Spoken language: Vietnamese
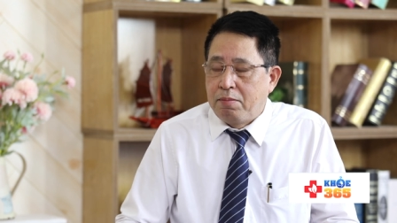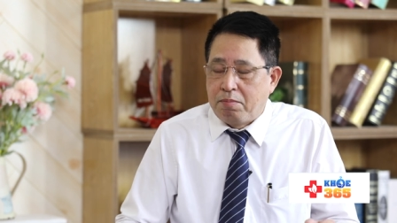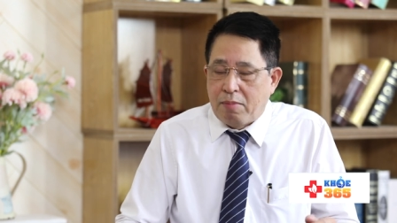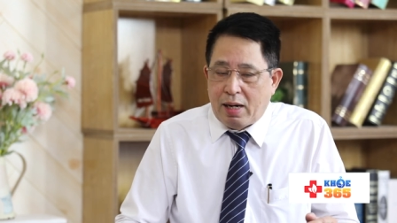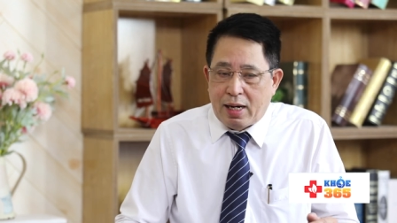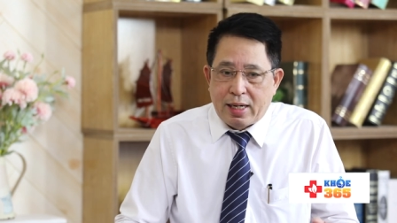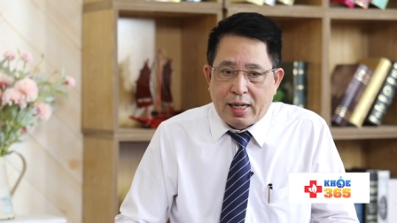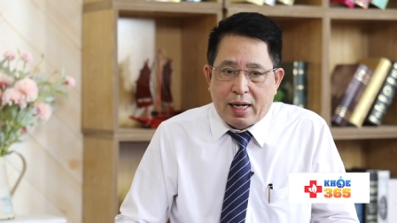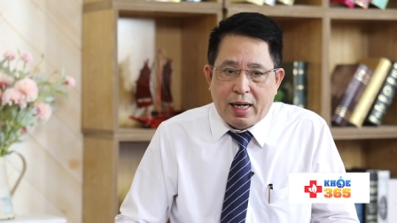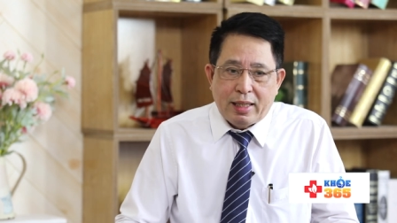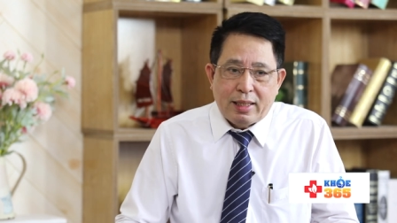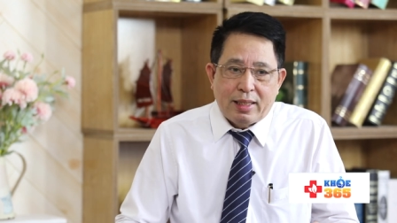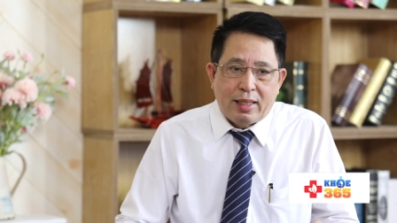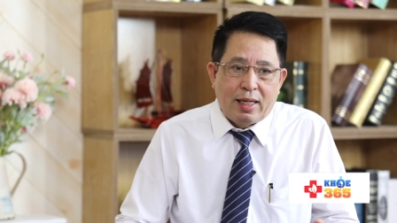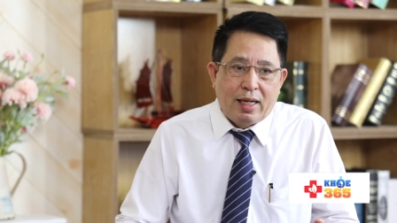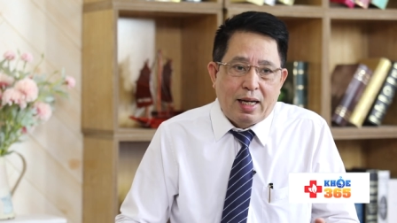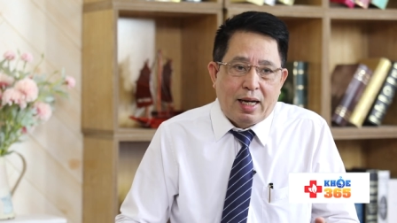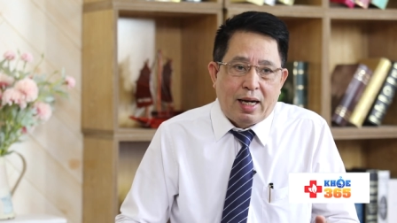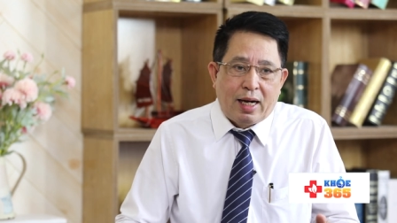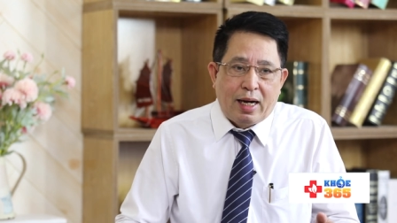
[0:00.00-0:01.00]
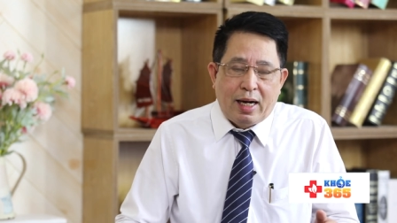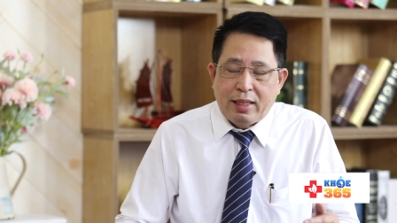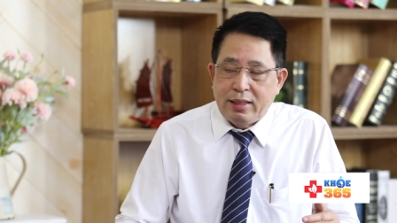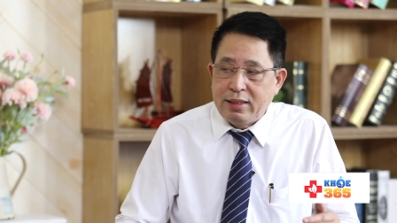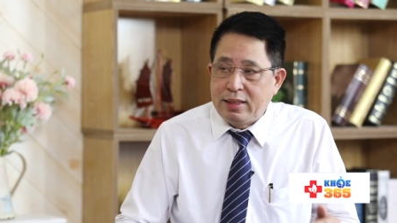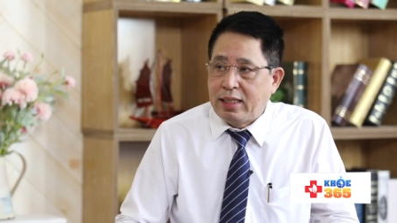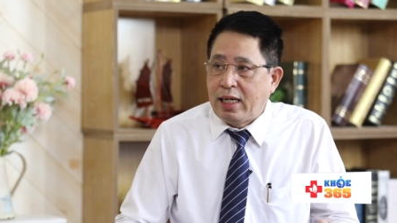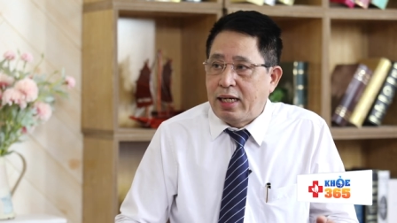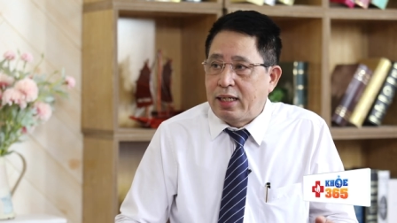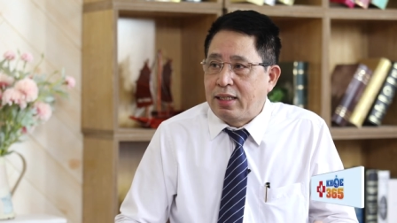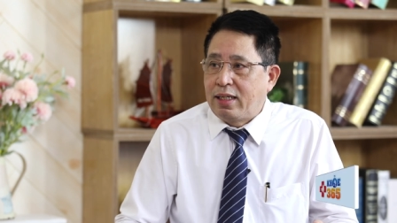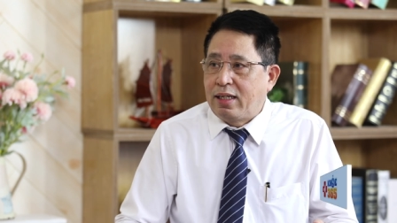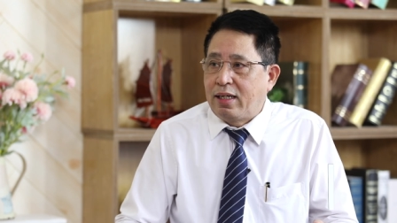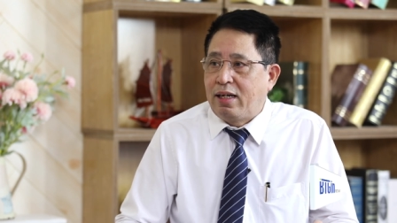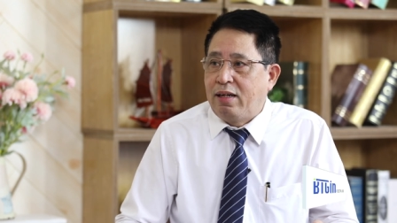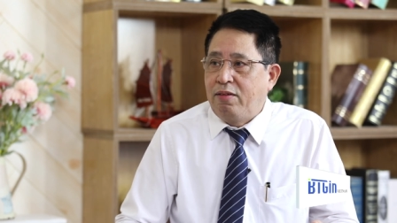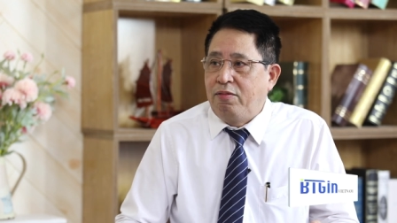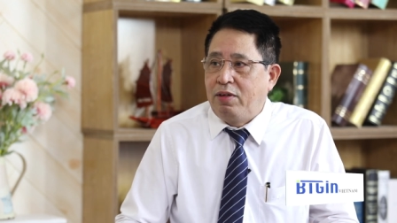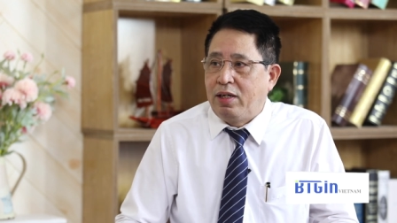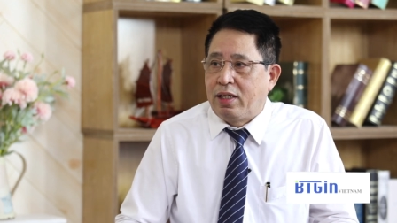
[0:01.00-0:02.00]
bằng cách là ngăn chặn
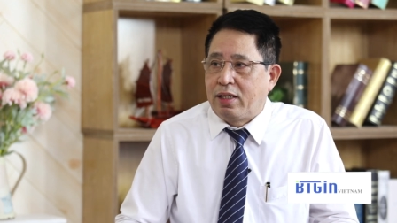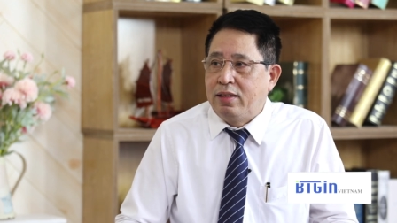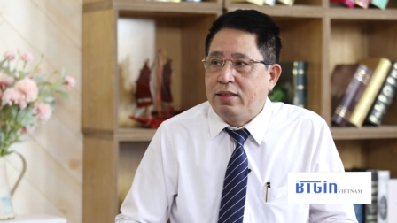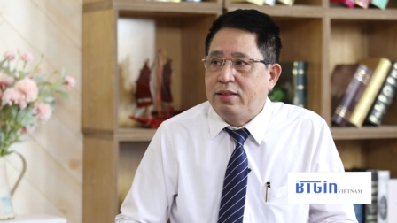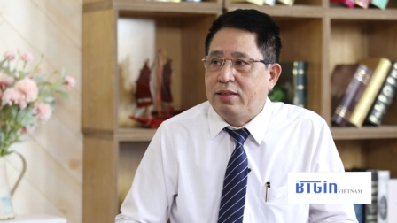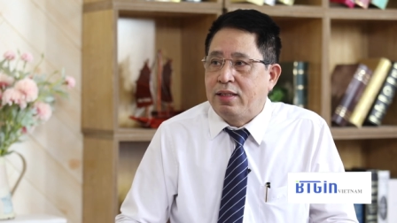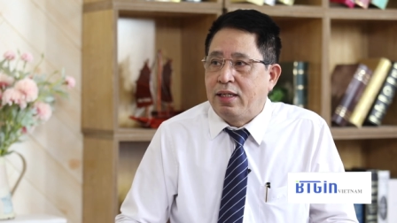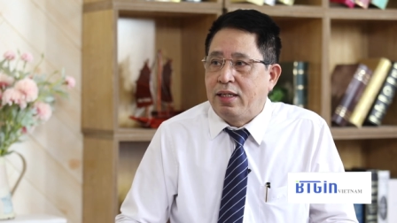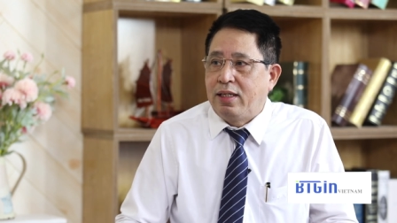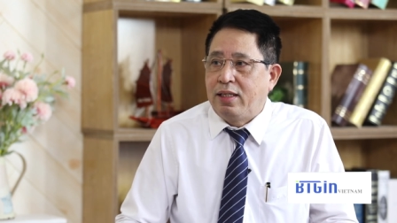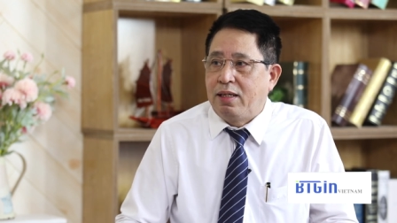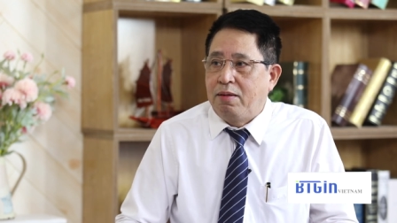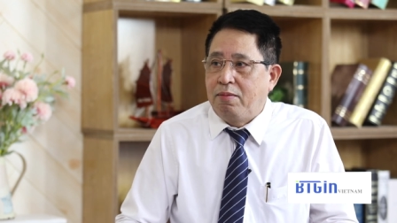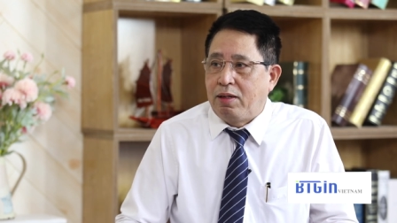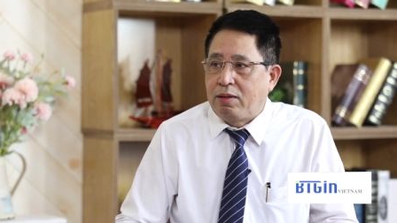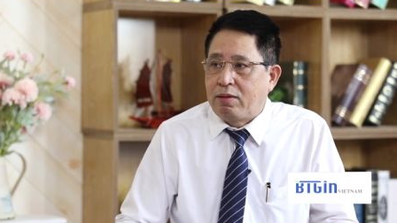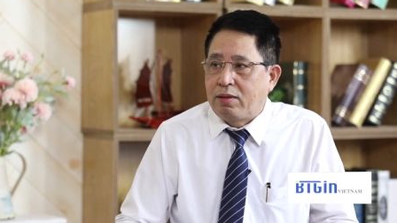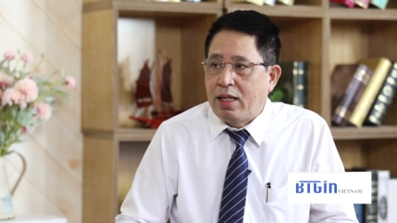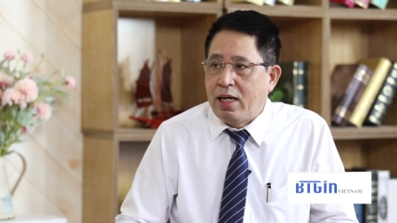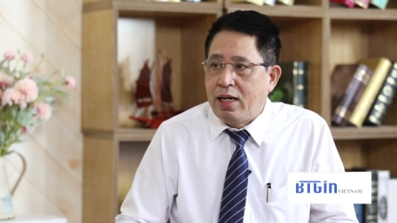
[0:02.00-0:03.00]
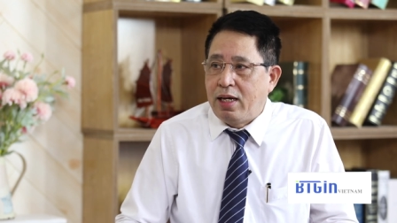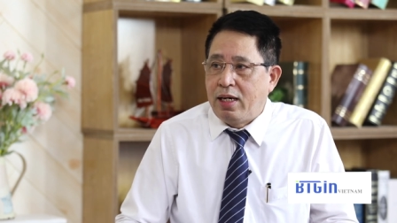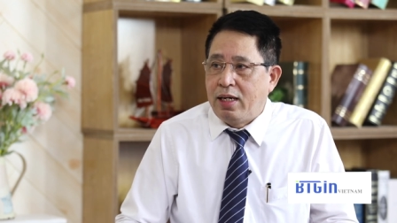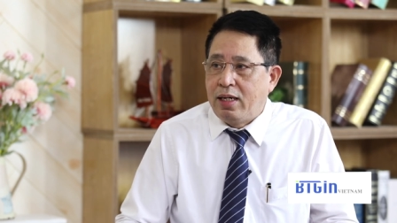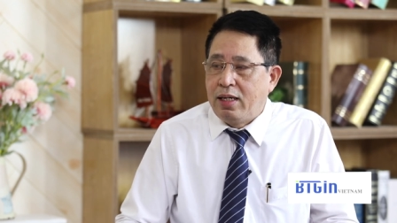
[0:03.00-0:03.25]
cái việc ức chế tế bào T